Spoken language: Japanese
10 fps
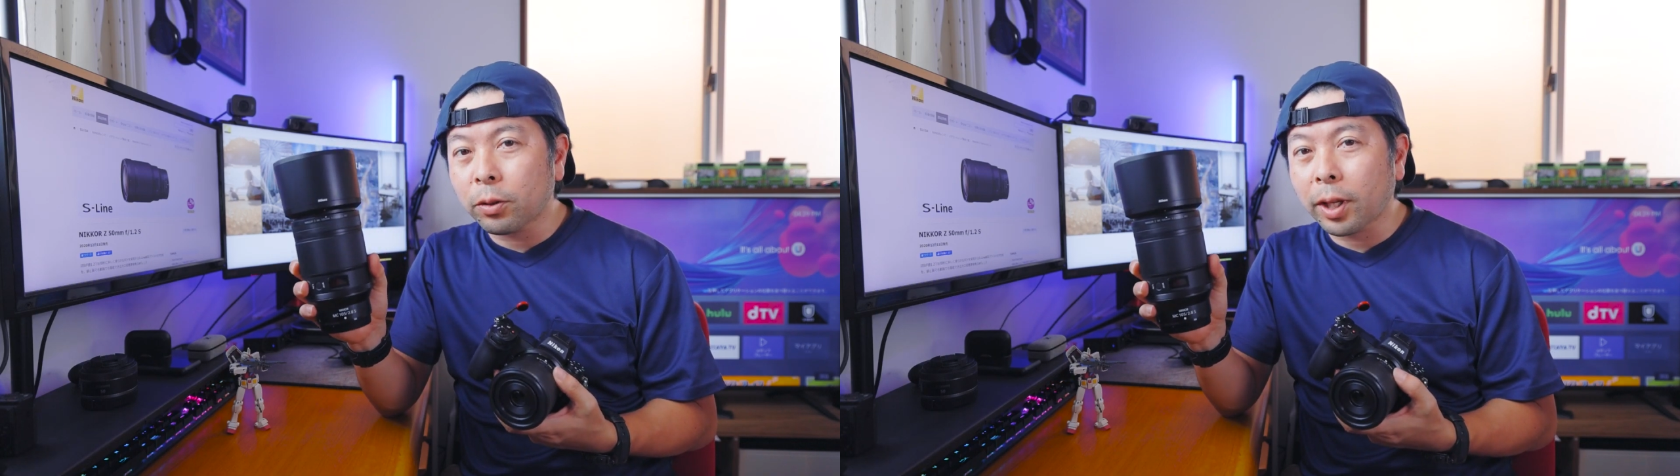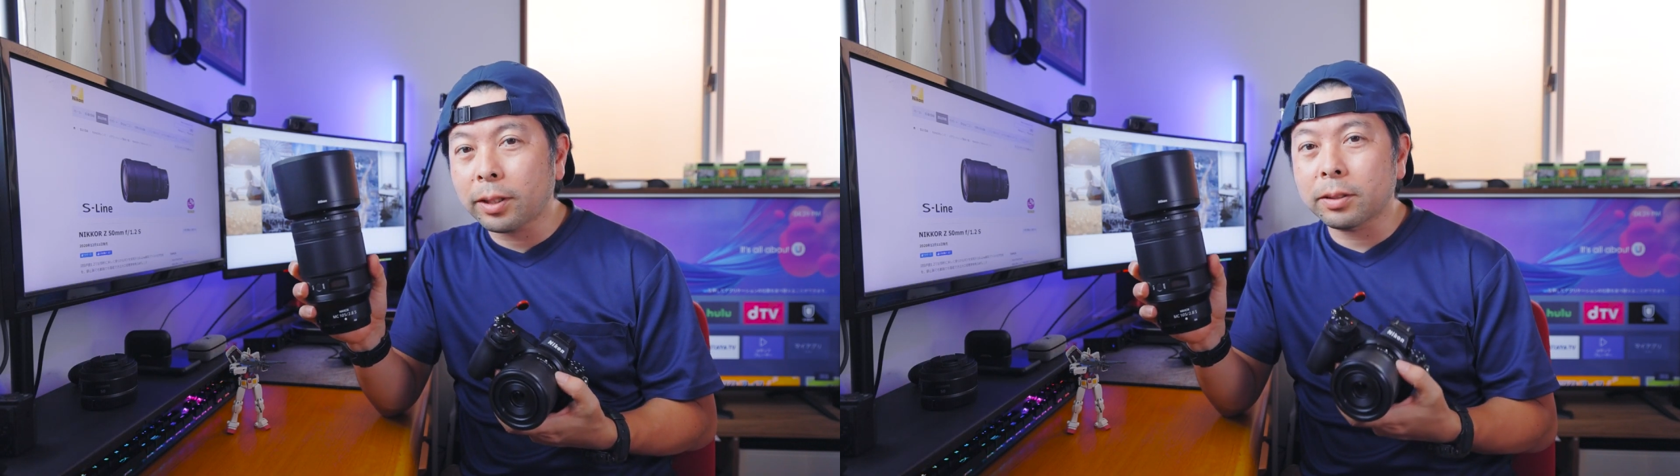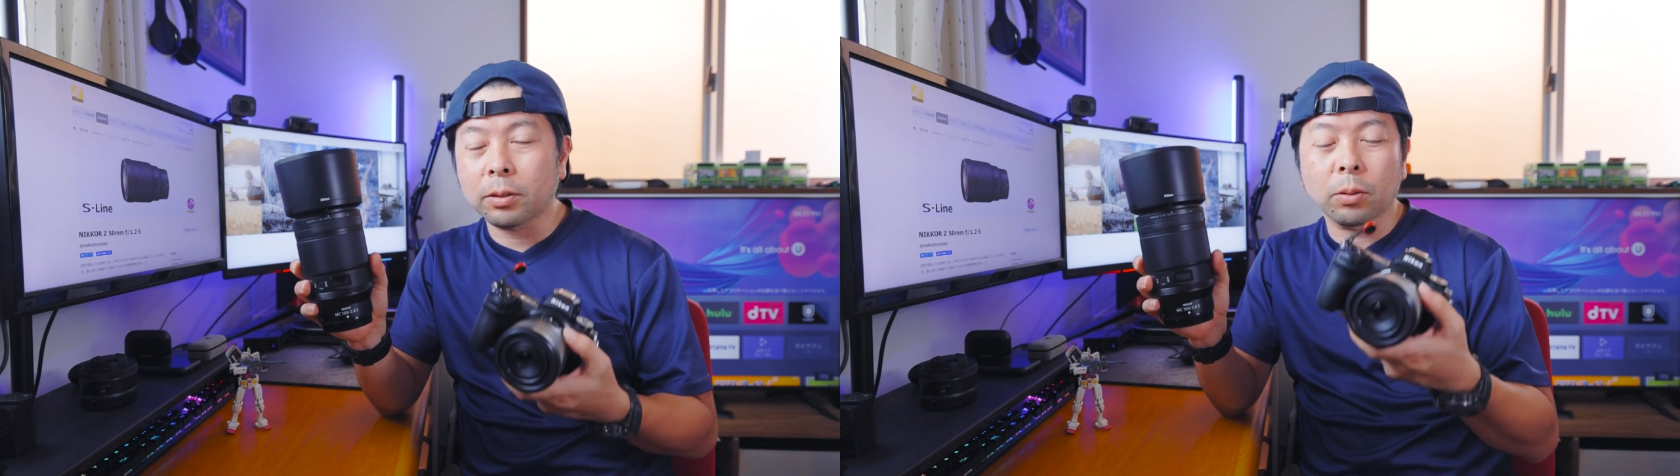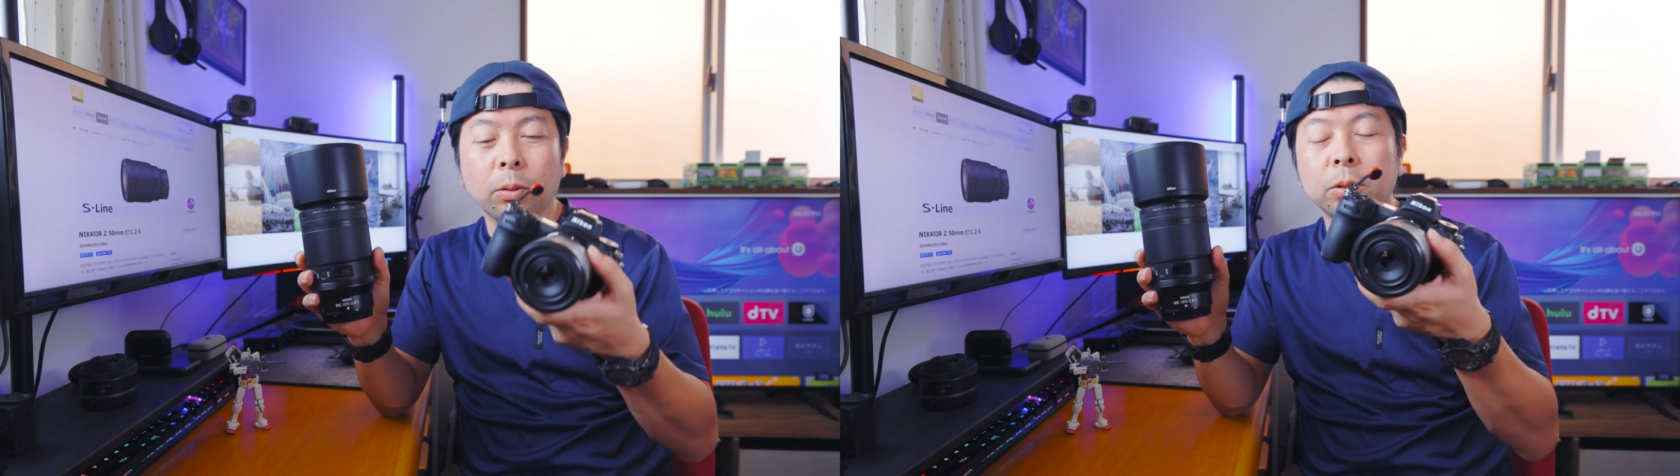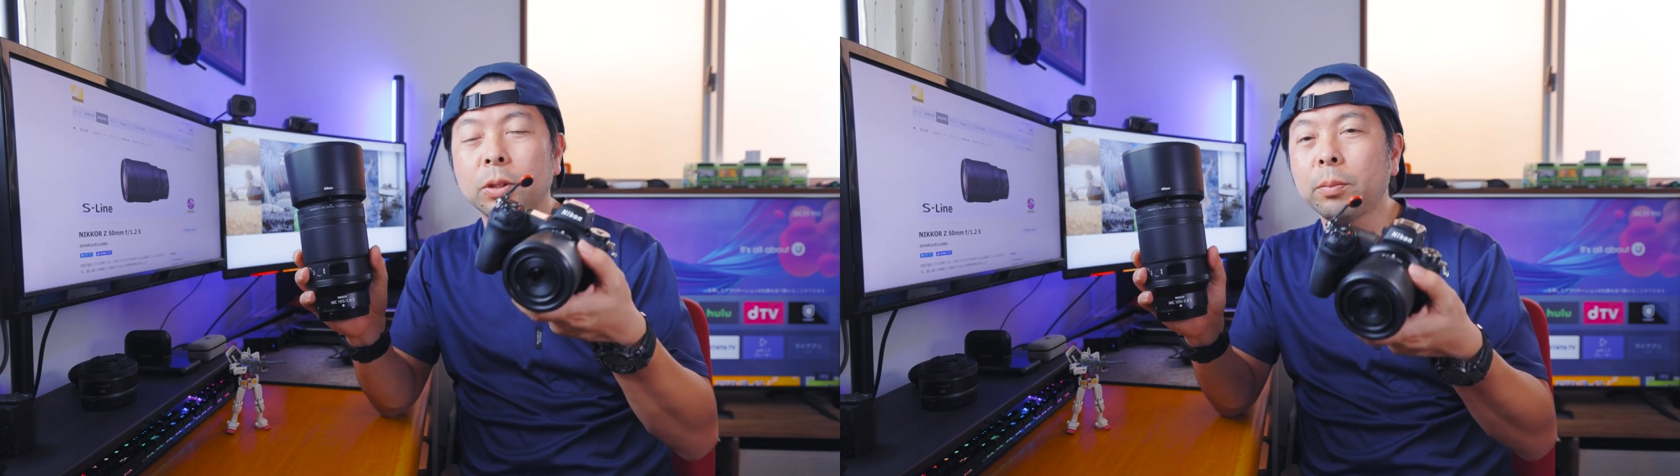のレンズと
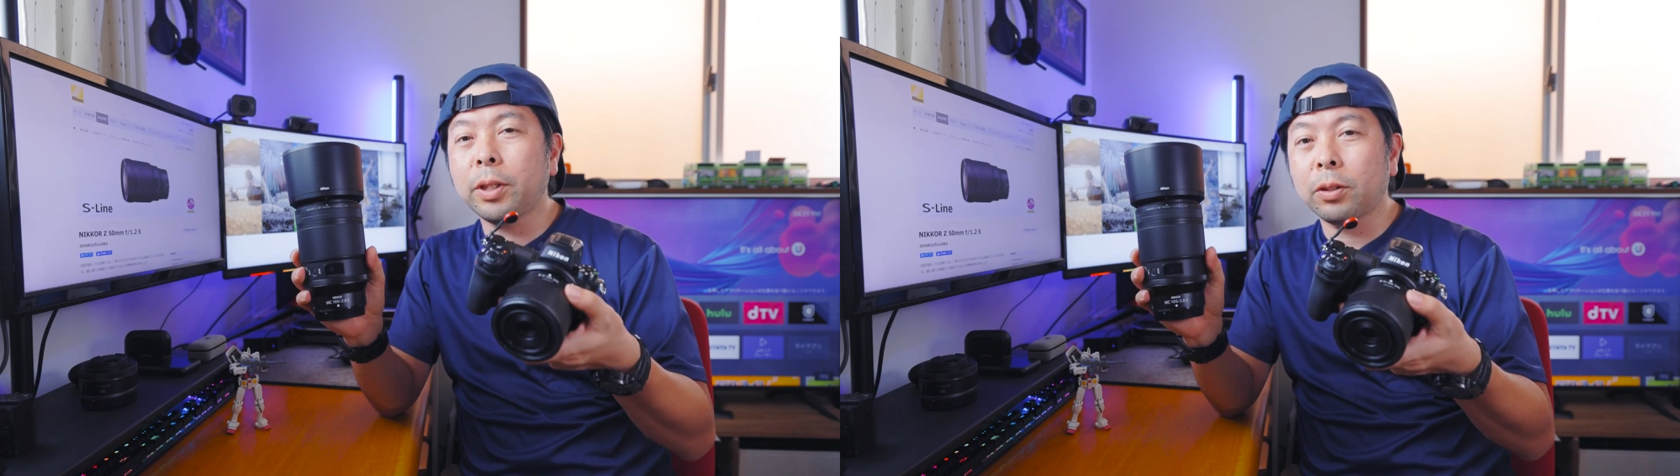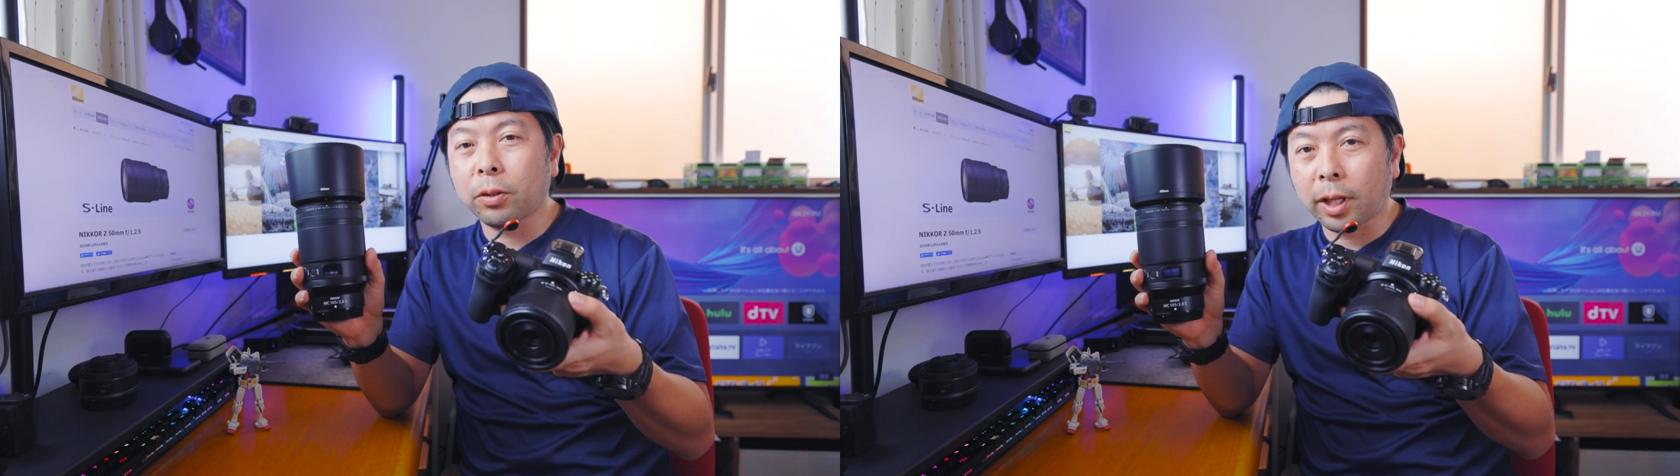50mm の